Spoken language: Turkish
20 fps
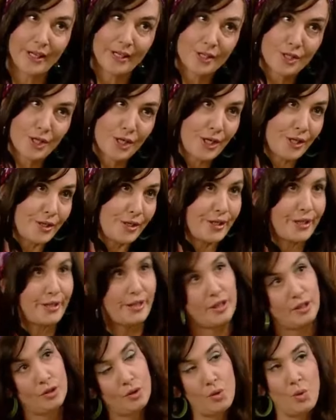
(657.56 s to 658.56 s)
yani çaya
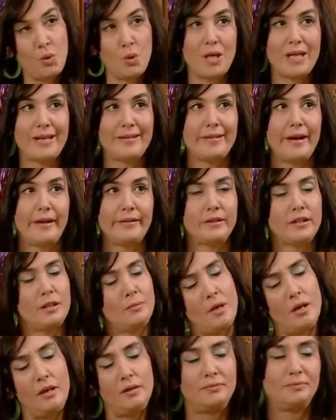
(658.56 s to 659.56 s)
değil düğüne giderdik
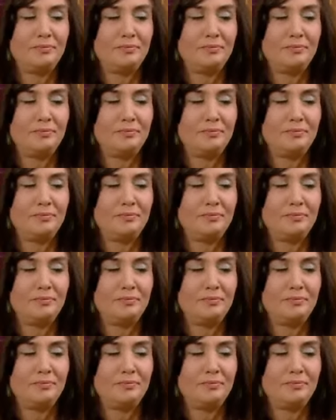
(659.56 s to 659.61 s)
ama